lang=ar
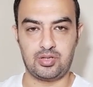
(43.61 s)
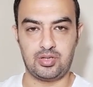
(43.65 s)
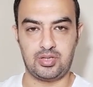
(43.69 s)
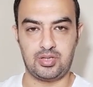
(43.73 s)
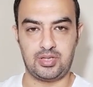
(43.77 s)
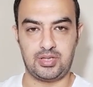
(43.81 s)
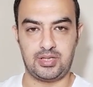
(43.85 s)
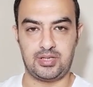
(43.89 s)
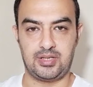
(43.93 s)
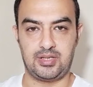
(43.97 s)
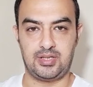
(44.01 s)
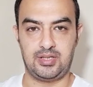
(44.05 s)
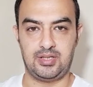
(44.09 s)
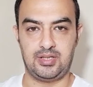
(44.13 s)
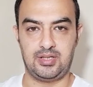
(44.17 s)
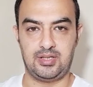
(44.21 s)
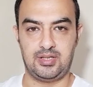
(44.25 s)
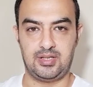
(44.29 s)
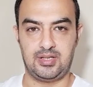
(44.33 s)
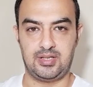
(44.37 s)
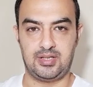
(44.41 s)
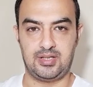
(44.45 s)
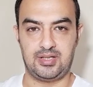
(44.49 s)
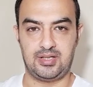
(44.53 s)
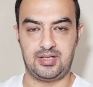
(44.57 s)

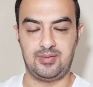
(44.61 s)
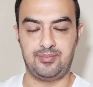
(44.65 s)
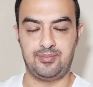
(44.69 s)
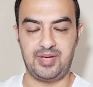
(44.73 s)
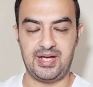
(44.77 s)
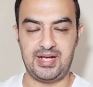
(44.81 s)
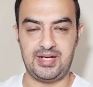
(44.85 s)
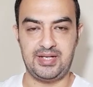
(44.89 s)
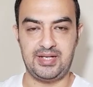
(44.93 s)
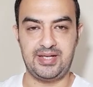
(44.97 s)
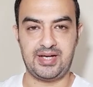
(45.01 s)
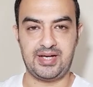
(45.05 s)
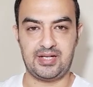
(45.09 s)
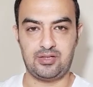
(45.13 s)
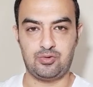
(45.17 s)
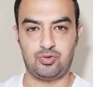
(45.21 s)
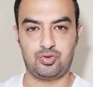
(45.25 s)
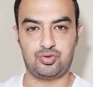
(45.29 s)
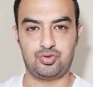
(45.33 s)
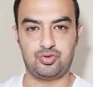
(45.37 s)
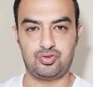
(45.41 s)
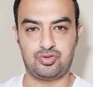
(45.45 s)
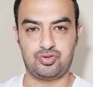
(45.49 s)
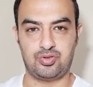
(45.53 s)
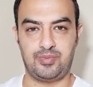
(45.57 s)
المالي يعني
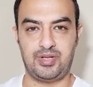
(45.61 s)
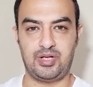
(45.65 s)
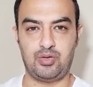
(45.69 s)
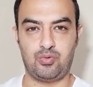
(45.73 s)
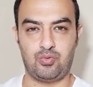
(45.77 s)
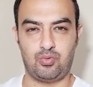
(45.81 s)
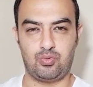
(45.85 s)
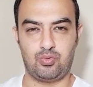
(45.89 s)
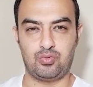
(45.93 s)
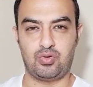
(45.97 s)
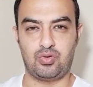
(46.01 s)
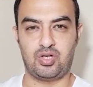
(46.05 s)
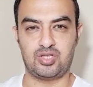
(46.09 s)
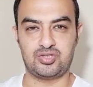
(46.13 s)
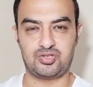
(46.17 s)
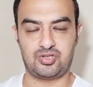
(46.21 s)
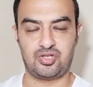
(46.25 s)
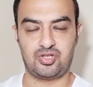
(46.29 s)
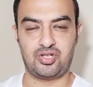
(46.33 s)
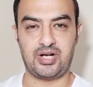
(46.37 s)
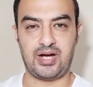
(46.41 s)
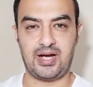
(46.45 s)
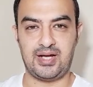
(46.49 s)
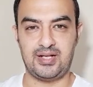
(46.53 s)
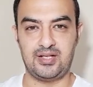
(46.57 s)
وخصوص المالي
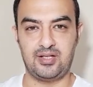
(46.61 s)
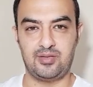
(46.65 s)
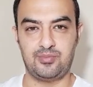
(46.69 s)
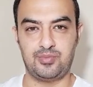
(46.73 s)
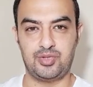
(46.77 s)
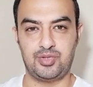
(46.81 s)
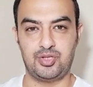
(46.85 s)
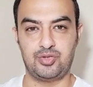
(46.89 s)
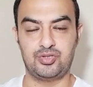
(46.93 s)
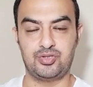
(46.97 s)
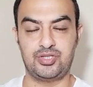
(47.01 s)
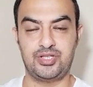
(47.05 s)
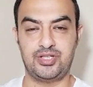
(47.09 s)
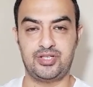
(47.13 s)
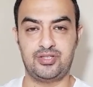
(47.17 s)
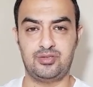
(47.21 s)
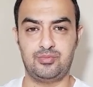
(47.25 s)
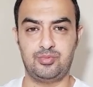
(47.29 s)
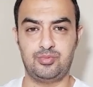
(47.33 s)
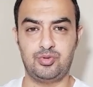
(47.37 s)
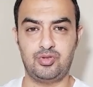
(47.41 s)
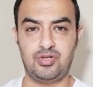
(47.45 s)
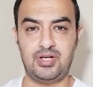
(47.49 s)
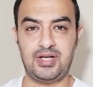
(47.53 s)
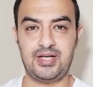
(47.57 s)
واسرار عقل المليونير انه
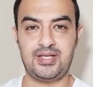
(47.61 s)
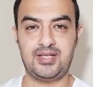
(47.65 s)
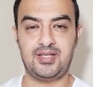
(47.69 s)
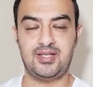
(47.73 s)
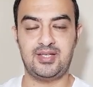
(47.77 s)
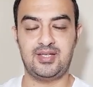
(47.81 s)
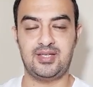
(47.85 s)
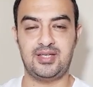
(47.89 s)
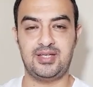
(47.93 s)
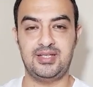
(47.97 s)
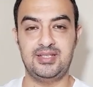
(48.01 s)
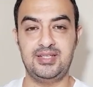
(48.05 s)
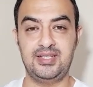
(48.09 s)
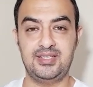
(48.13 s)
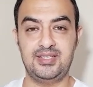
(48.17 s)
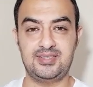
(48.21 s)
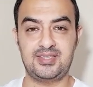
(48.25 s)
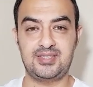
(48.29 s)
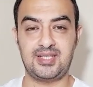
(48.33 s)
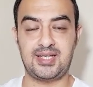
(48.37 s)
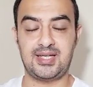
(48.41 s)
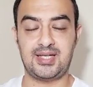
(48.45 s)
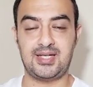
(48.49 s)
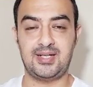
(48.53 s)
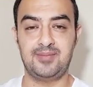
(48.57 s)
بيقول لك ان
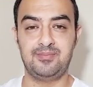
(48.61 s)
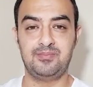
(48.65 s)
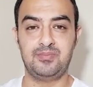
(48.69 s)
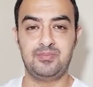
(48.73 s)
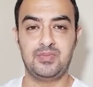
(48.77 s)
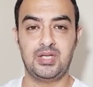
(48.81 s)
انت